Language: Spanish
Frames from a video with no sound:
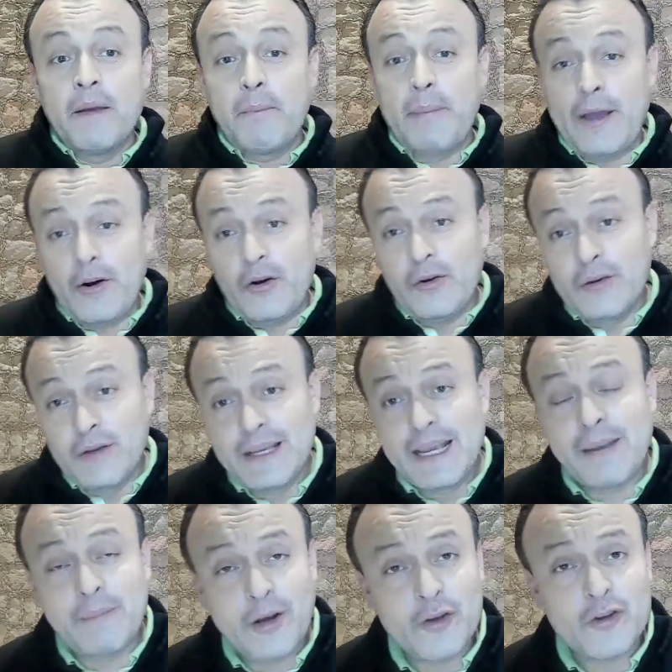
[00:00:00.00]
pero
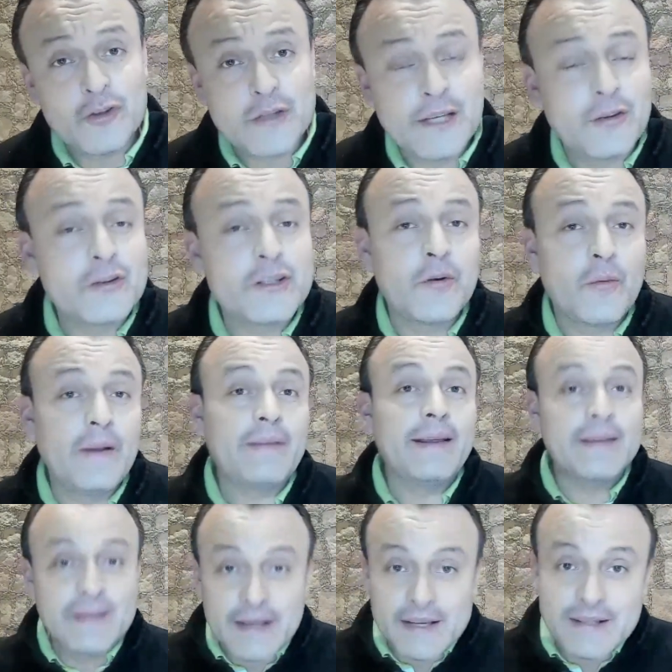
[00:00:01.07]
en
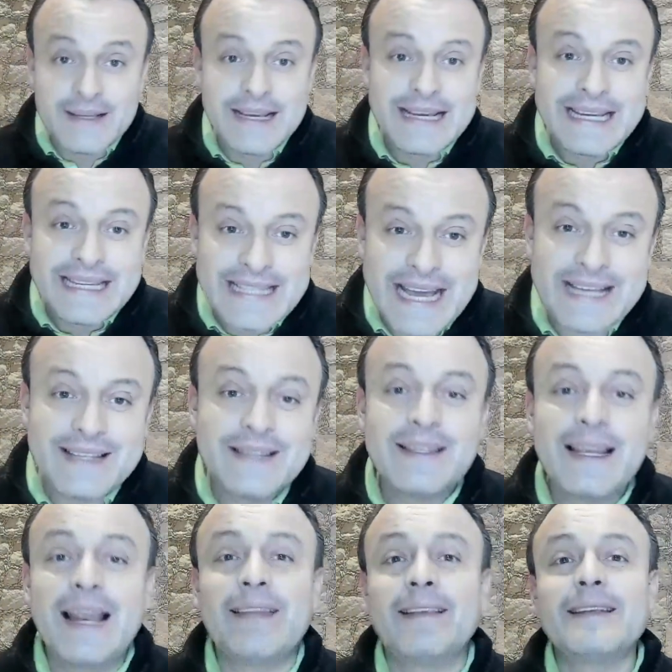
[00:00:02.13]
1856 ya
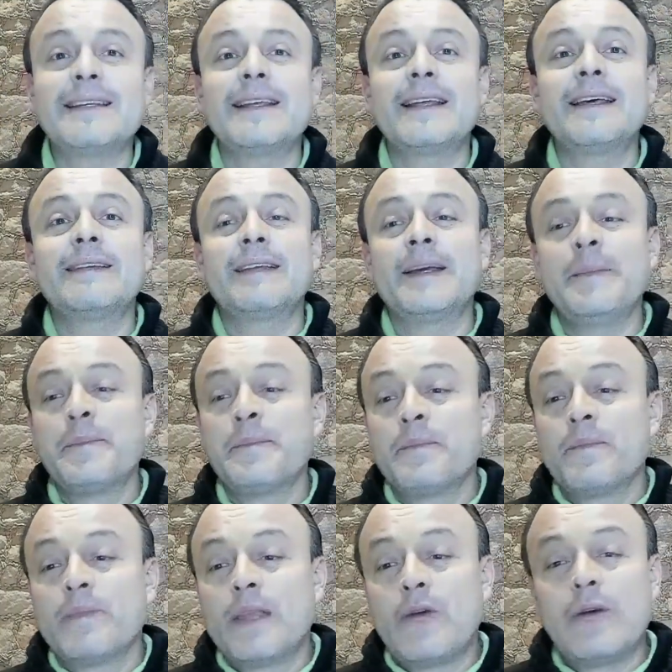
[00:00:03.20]
existe el antecedente
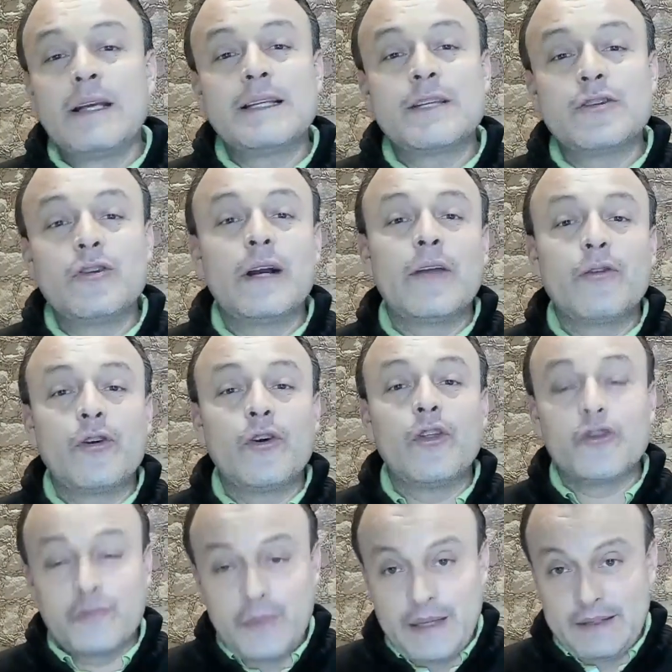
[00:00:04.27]
de una sesión que duró
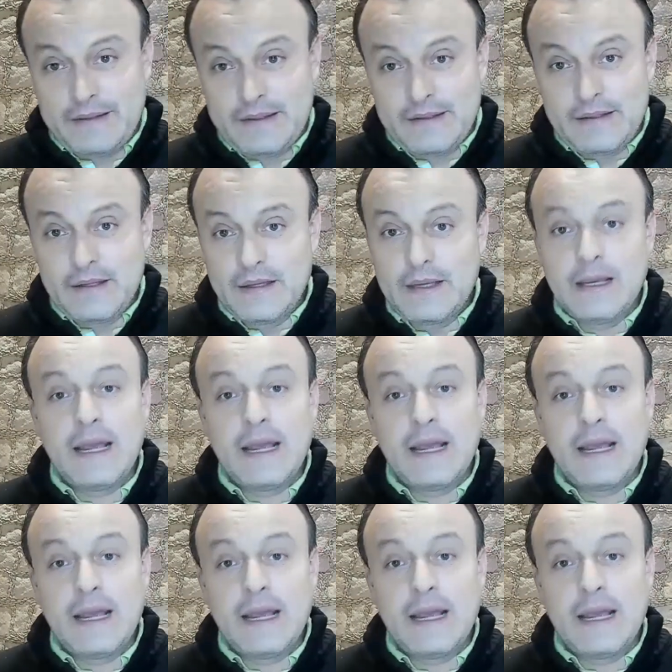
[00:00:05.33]
dos meses.